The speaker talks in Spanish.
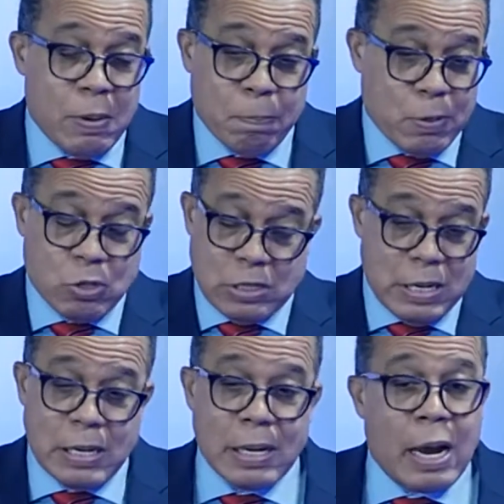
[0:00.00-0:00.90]
por si
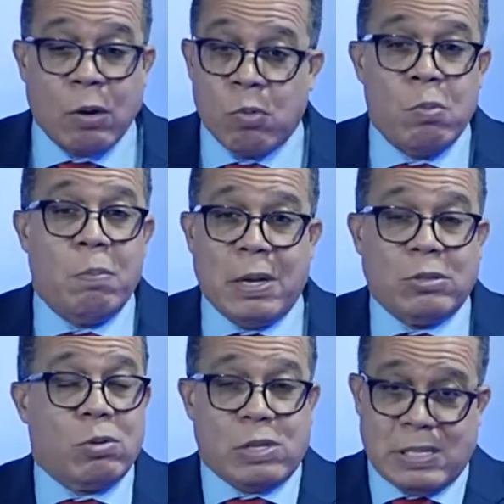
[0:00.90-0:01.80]
tienen en algún
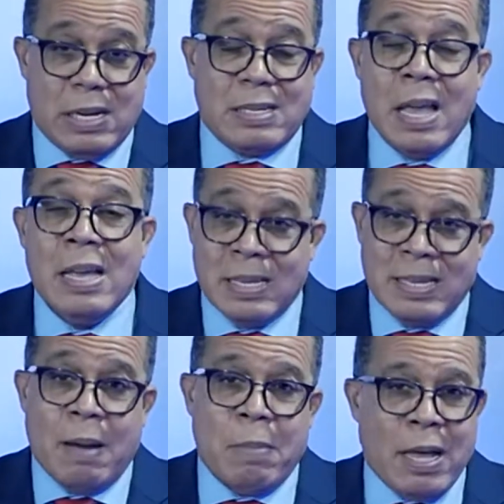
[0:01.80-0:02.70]
momento que ser
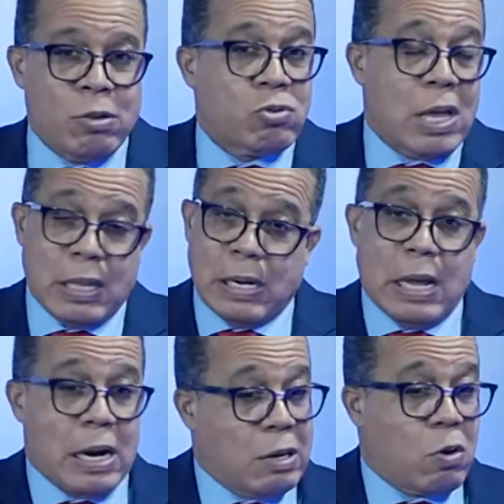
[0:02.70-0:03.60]
llamados a
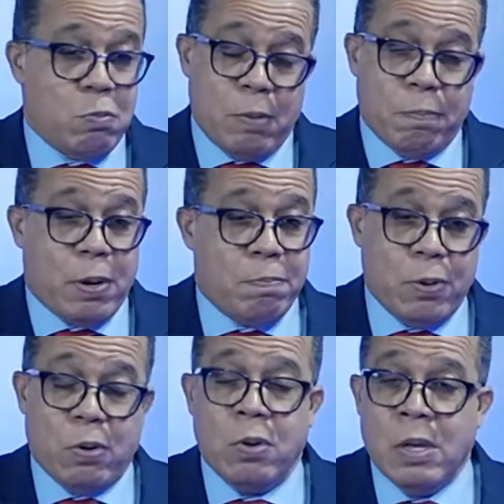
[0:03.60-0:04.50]
declarar, como el
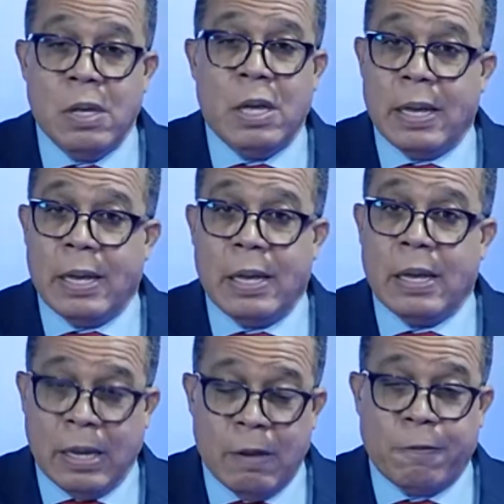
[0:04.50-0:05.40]
propio eh,
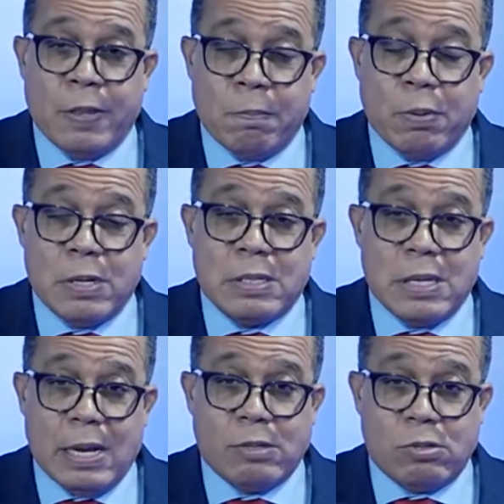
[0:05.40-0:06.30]
jefe de
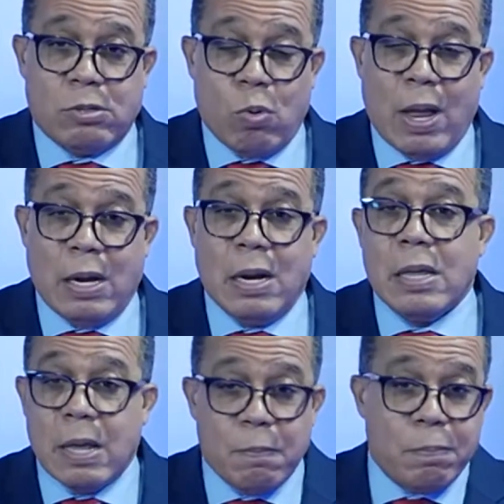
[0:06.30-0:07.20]
policía actual
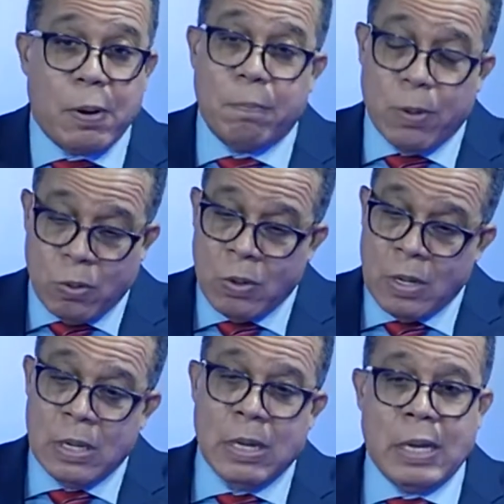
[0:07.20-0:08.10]
y el propio
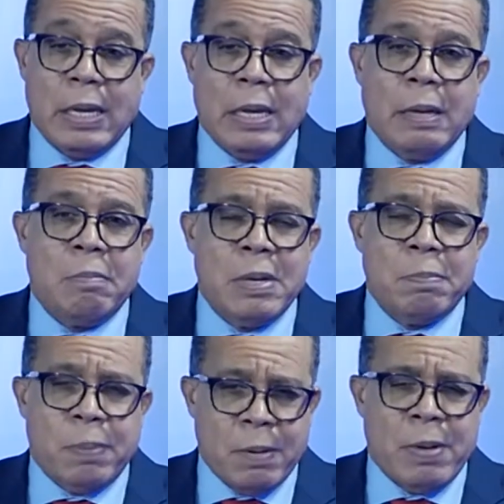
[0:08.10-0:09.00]
eh, mi
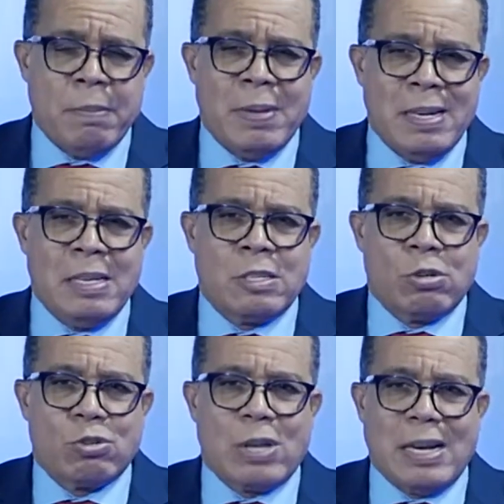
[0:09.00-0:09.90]
primer
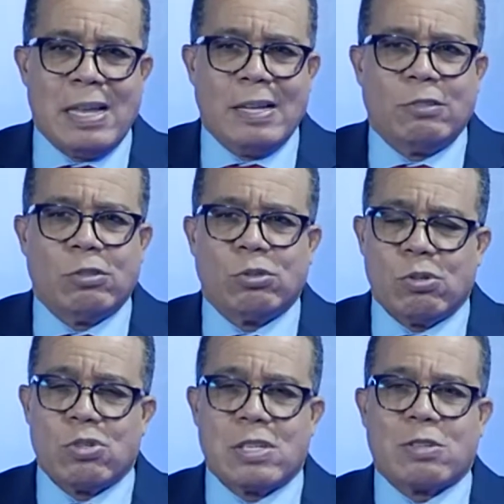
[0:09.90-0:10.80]
ministro saliendo.
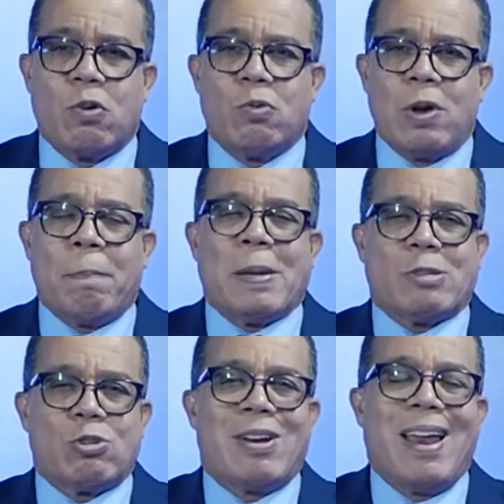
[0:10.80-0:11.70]
Entonces, con una
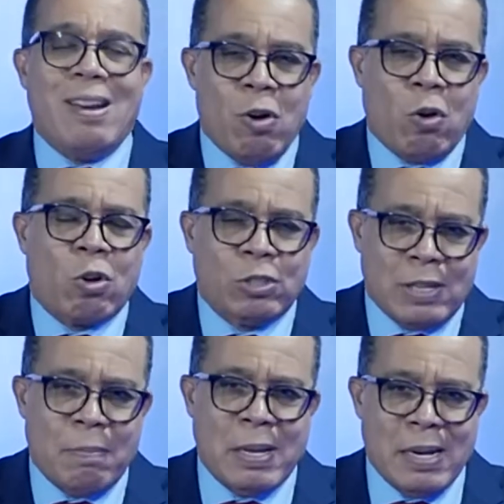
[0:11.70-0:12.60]
persona no
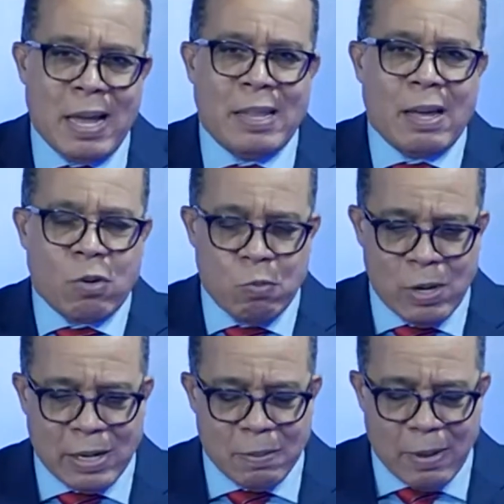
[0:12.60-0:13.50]
contaminada como
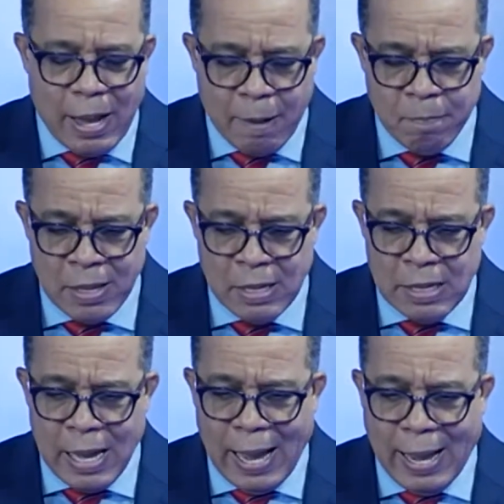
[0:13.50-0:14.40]
el que va
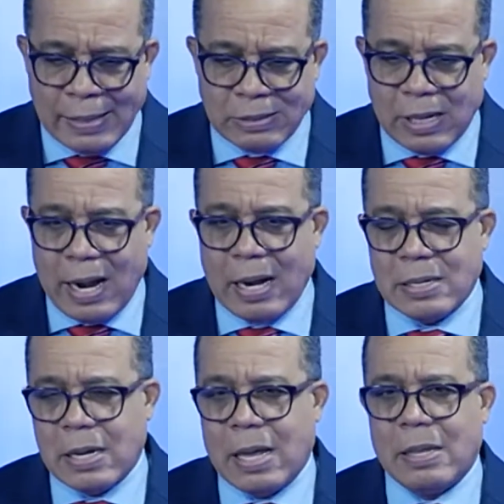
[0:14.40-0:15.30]
a entrar
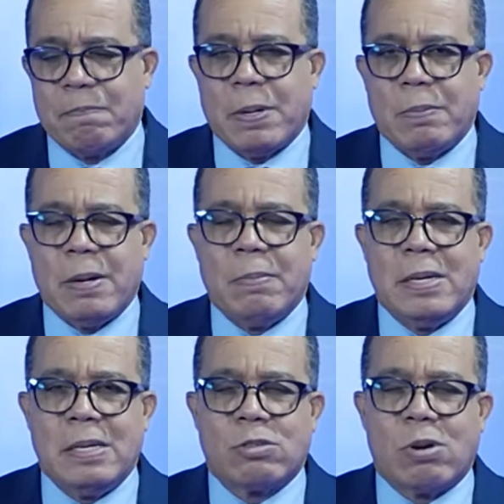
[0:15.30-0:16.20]
ya de primer
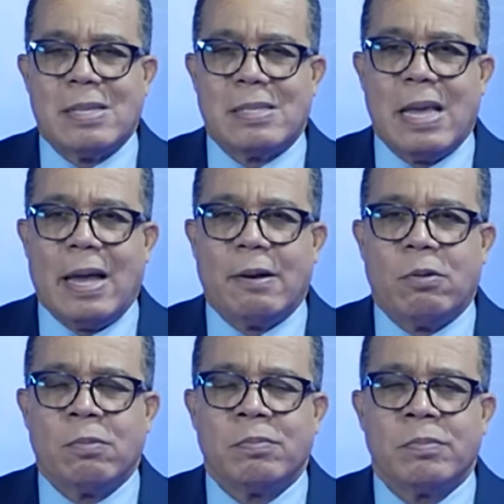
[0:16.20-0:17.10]
ministro
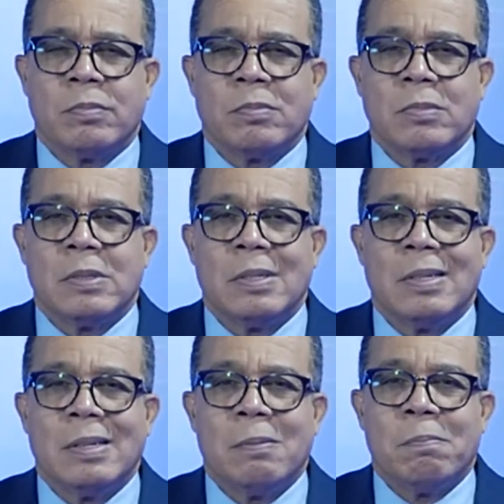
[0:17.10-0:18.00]
haitiano,
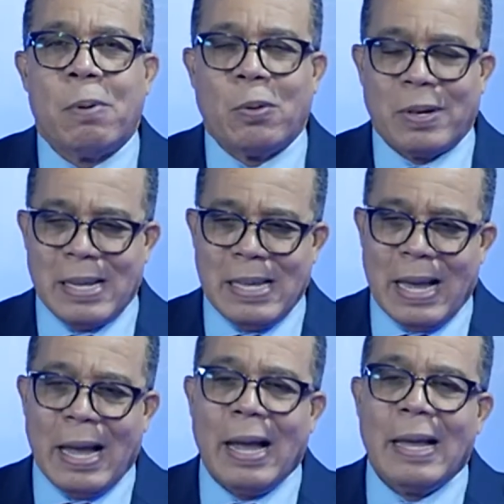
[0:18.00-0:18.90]

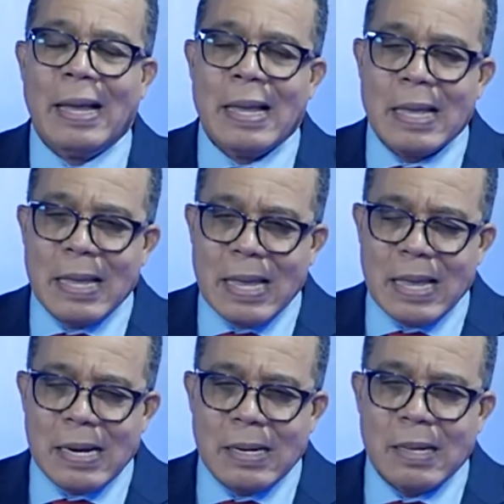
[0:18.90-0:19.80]
podría
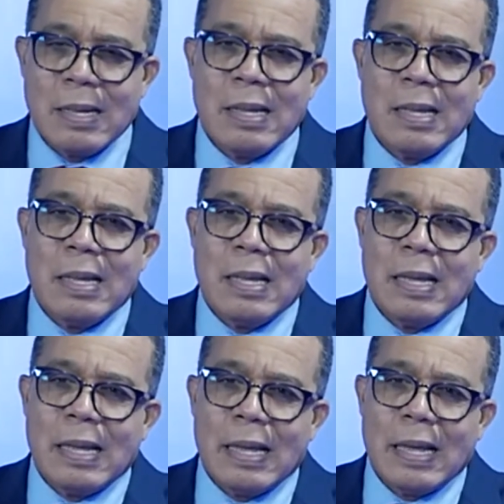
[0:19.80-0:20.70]
ir
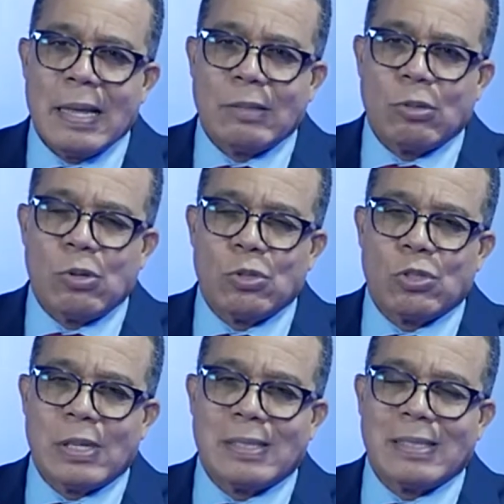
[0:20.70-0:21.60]

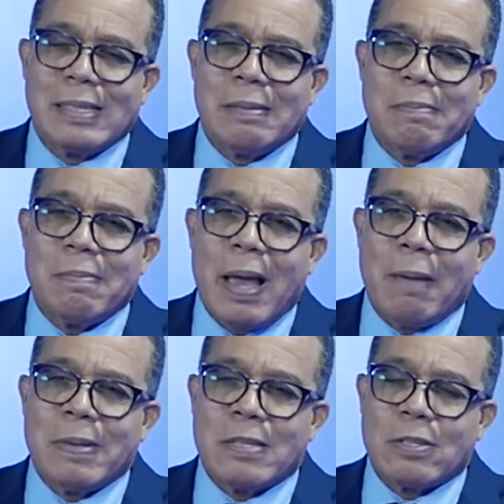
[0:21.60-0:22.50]
entonces
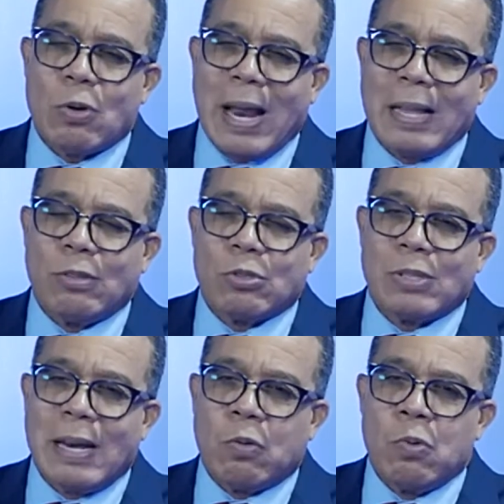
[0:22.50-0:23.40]
avisorándose
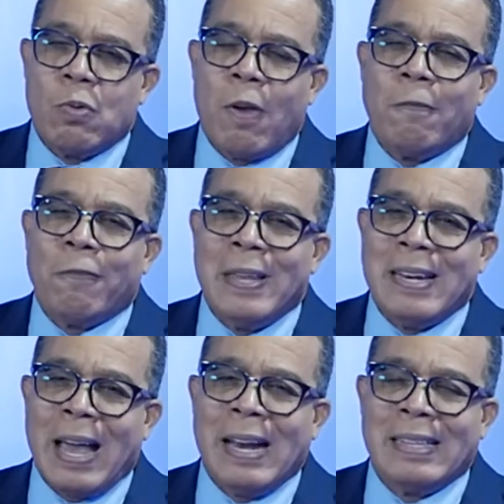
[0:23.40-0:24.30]
algún
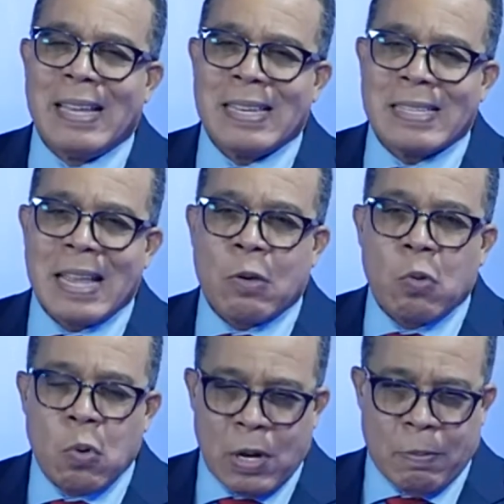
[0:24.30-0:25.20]
final de este
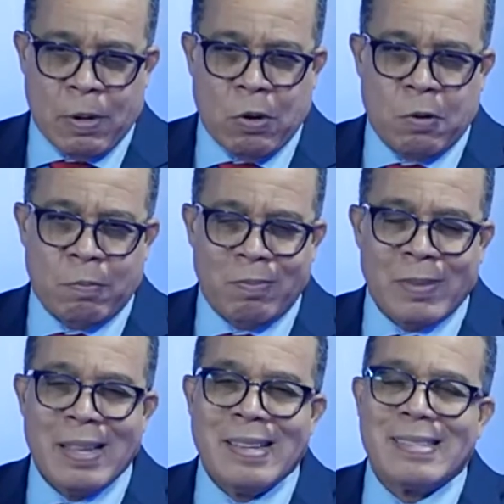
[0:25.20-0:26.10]
culebrón,
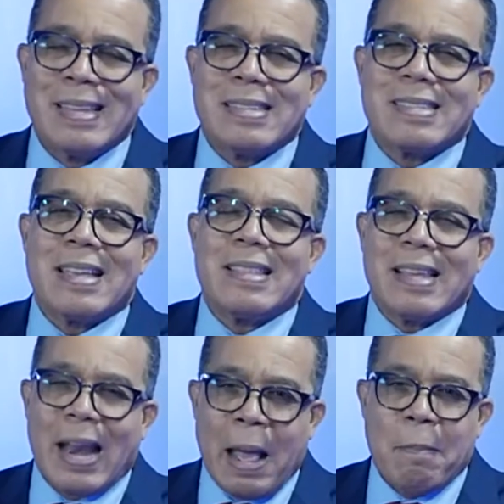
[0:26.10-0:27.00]
de este
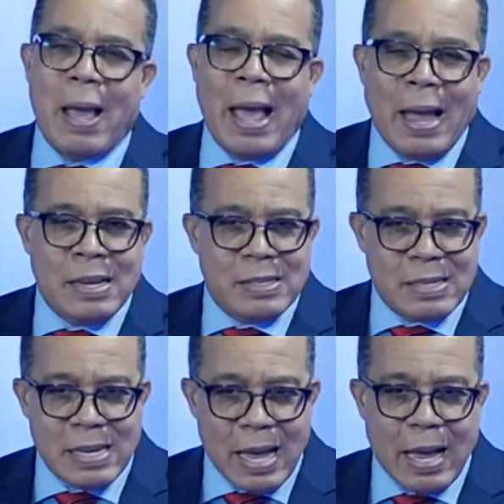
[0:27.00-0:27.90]
drama
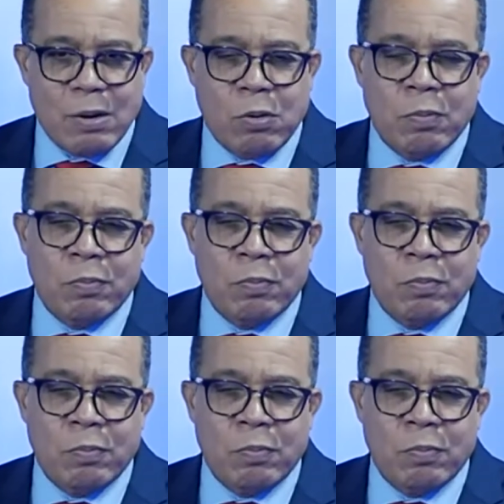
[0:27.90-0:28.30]
haitiano